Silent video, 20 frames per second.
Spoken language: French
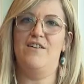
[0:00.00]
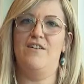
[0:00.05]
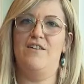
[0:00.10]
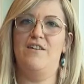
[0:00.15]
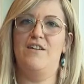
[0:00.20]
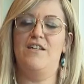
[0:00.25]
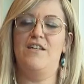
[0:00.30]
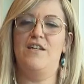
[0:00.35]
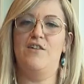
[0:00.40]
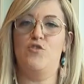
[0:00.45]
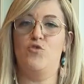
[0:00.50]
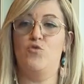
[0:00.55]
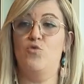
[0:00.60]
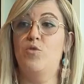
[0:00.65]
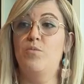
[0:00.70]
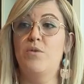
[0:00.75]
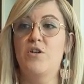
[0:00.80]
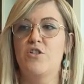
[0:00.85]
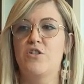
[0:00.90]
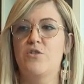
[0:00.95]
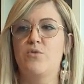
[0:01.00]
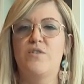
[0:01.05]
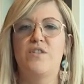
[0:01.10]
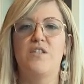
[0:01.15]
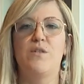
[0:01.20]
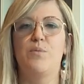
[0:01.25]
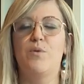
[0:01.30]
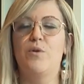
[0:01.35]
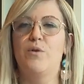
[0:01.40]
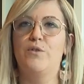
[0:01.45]
euh, et, un jour, bah, j'ai
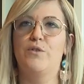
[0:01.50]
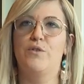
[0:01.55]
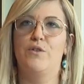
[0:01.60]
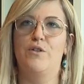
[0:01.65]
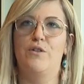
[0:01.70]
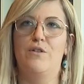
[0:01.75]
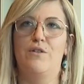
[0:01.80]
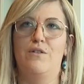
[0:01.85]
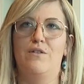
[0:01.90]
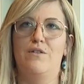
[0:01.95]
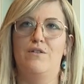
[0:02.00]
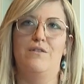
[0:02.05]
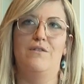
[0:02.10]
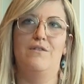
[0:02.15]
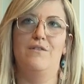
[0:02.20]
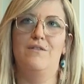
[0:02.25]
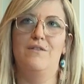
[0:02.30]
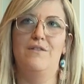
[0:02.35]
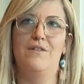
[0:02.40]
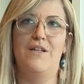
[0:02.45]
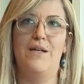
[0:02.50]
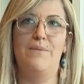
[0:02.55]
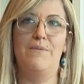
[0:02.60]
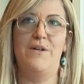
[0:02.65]
osé prendre euh, la